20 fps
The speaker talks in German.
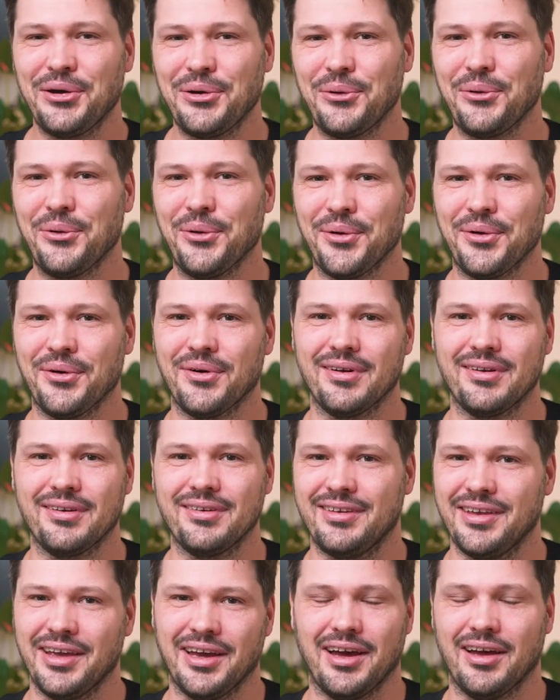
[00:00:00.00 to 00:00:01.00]

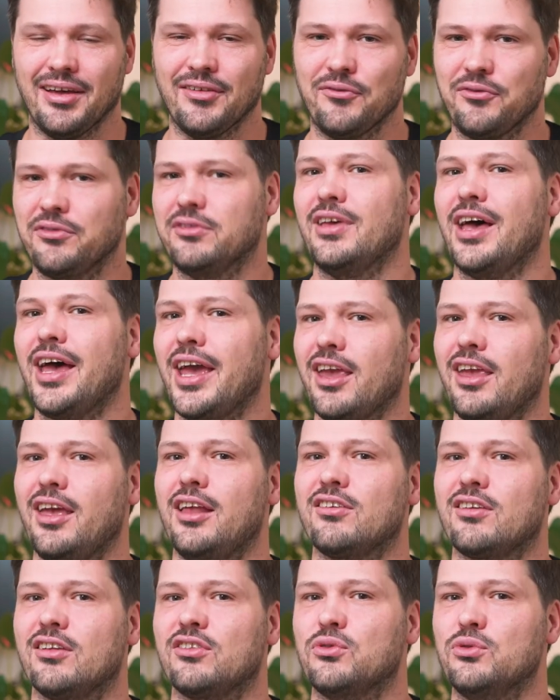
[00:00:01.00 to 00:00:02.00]
Und ja, sah eigentlich
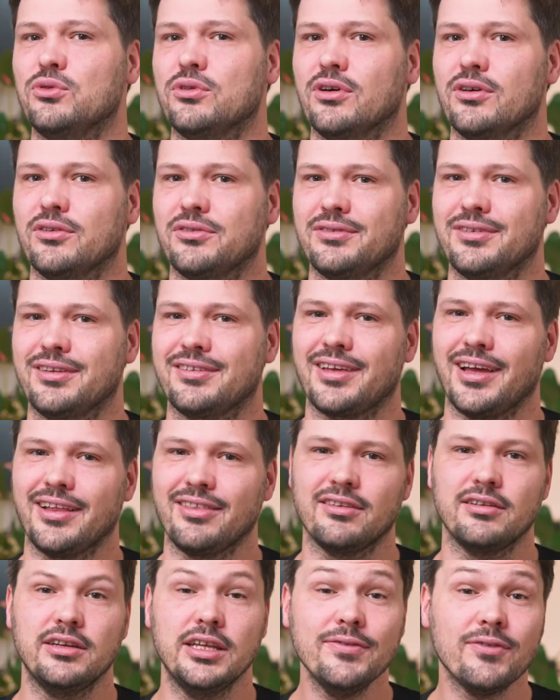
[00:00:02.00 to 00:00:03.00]
alles ganz gut aus. Und das
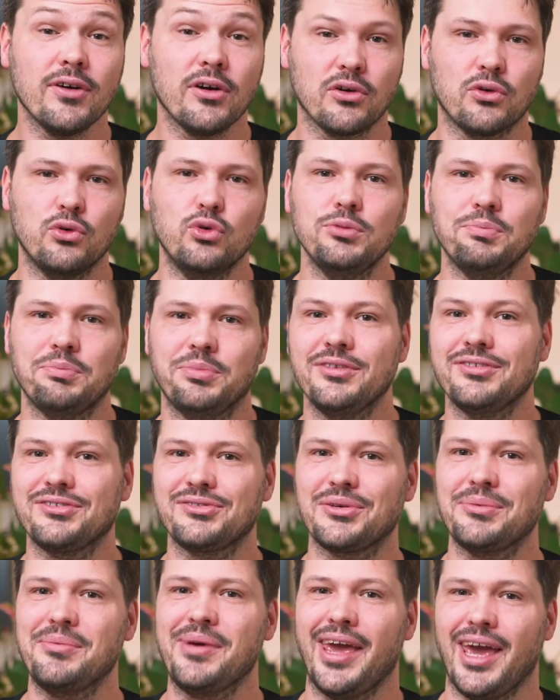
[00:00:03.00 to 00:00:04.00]
Ganze lief auch gut
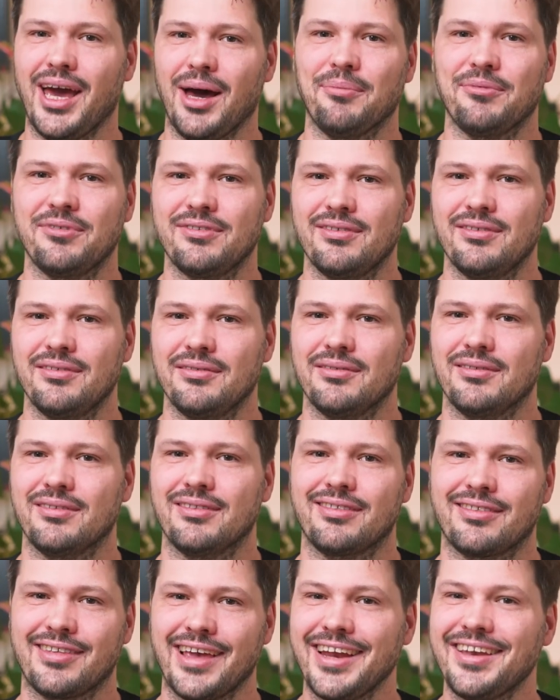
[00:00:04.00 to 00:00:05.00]
bis zum Herbst.
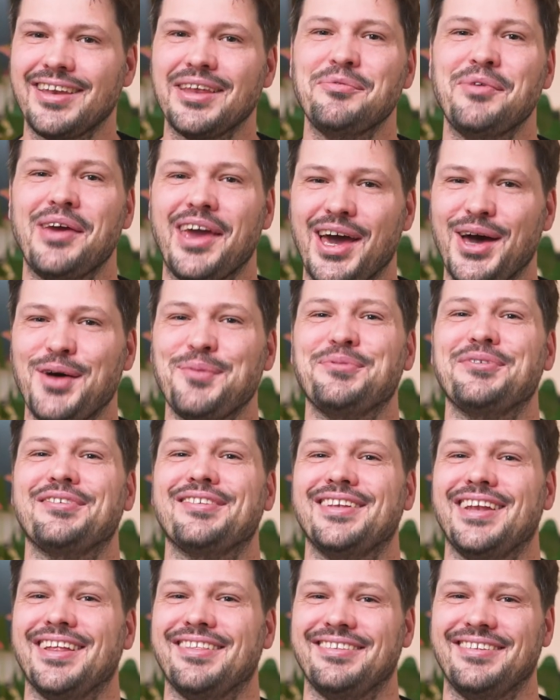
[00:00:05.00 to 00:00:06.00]
Und seit dem
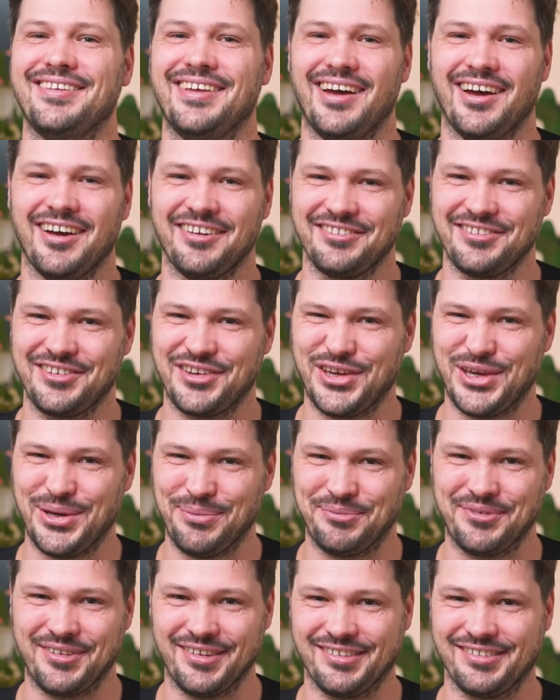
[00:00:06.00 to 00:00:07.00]
Herbst letzten Jahres
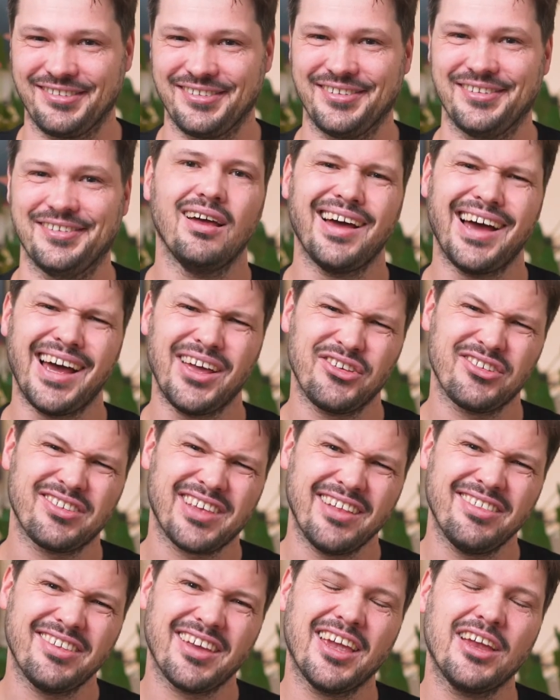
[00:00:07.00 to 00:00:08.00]
kippt es. Also das
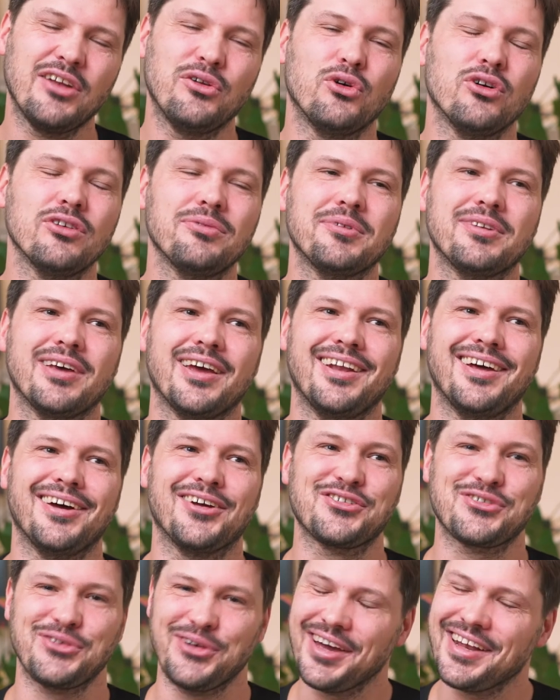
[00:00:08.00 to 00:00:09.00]
Ganze ging los mit
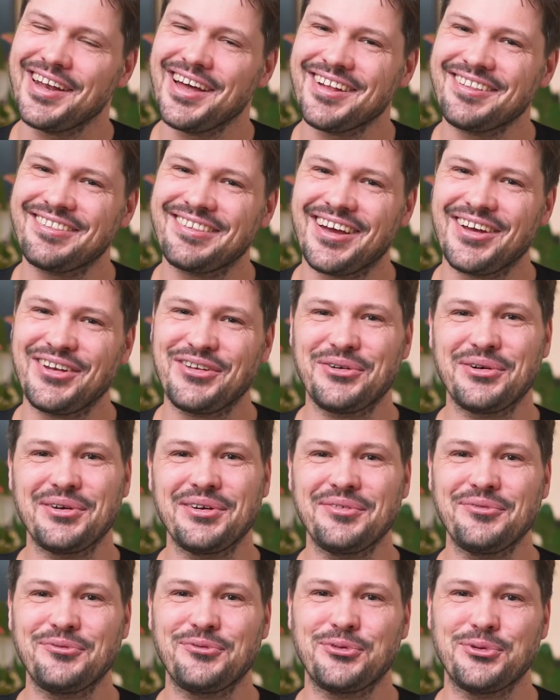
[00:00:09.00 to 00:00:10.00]
einer
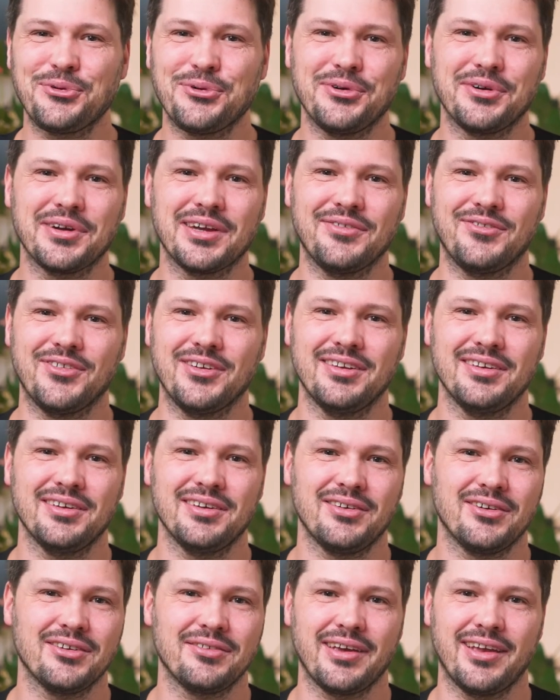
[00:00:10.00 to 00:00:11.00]
Steuernachzahlung für
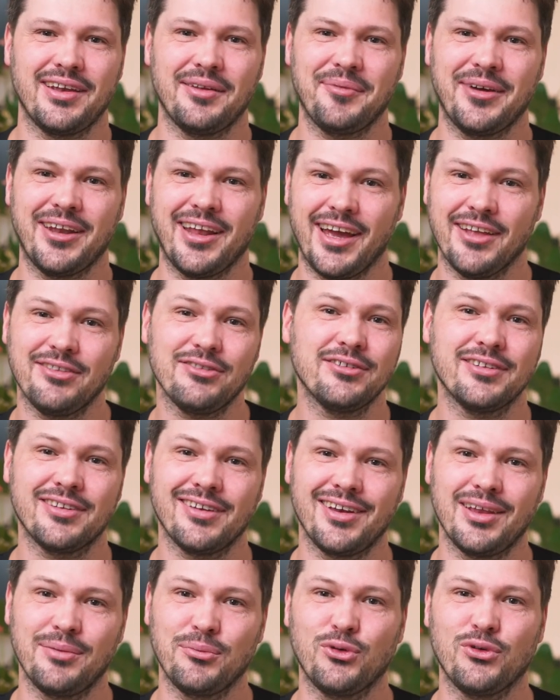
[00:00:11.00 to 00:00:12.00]
Gewinne aus einem meiner
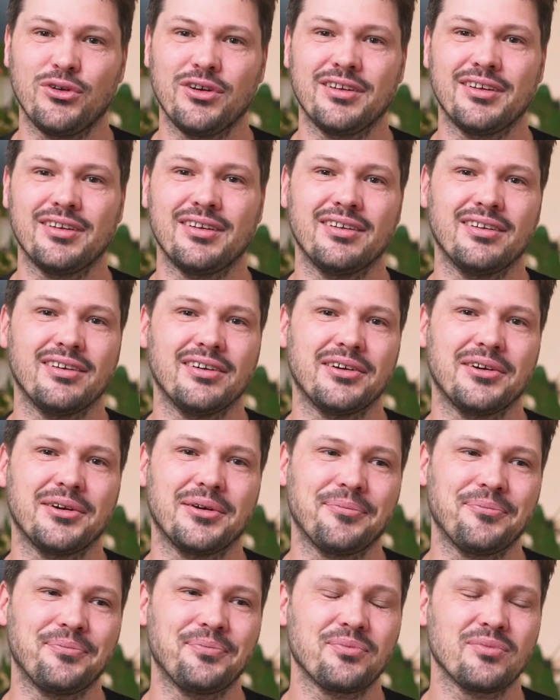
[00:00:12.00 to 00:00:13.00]
Einzelunternehmungen
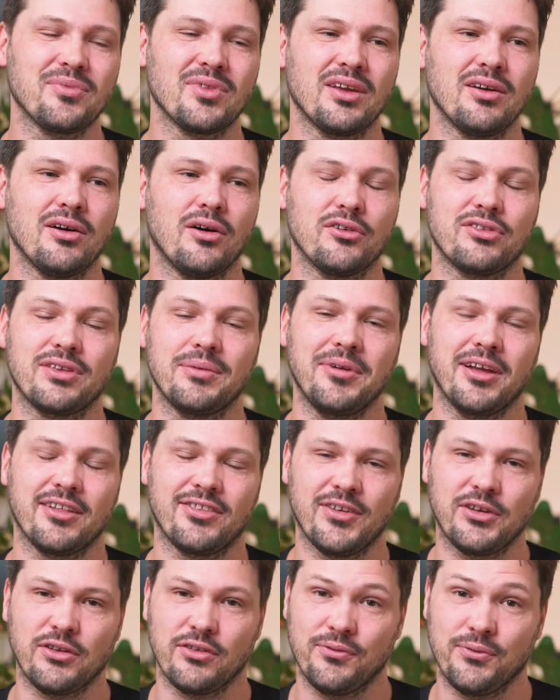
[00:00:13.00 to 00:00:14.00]
ähm, aus dem Jahr
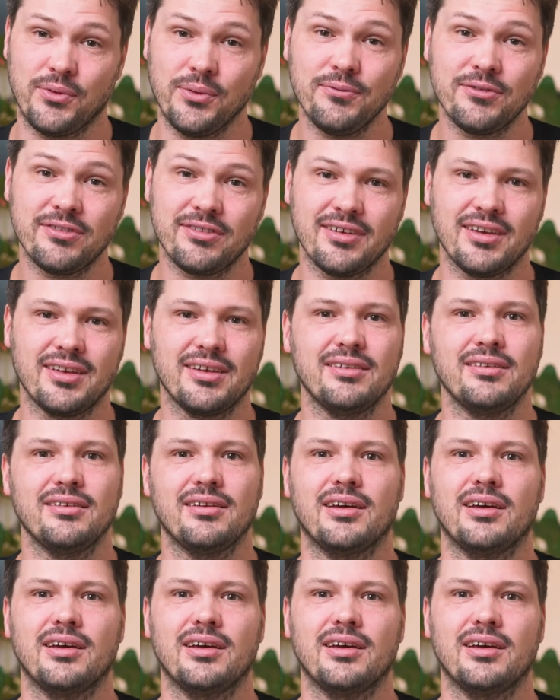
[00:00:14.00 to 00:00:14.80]
2015.